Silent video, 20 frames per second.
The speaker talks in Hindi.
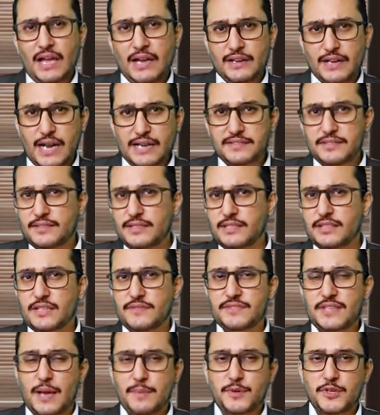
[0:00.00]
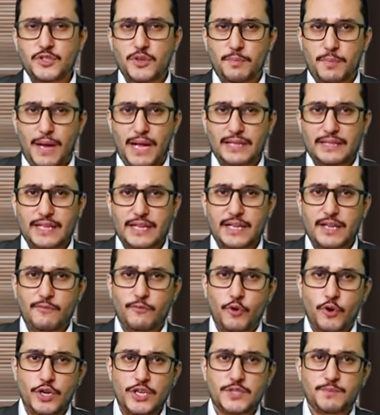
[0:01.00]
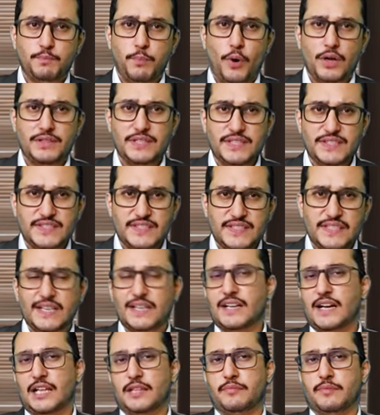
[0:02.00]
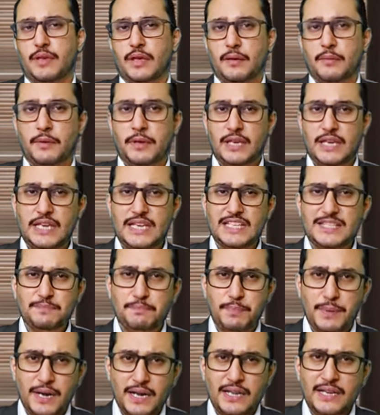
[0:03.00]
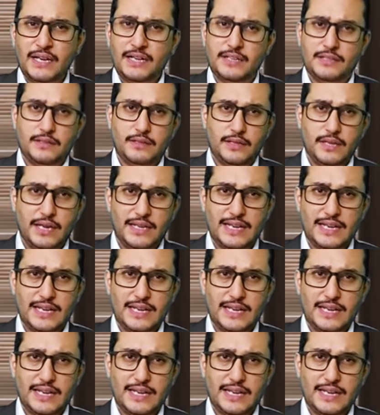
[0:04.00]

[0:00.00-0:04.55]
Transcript: राशिद लतीफ साहब की जो बात है कि वो इस बहुत ही जीरक आदमी है ही इज़ ब्रिलियंट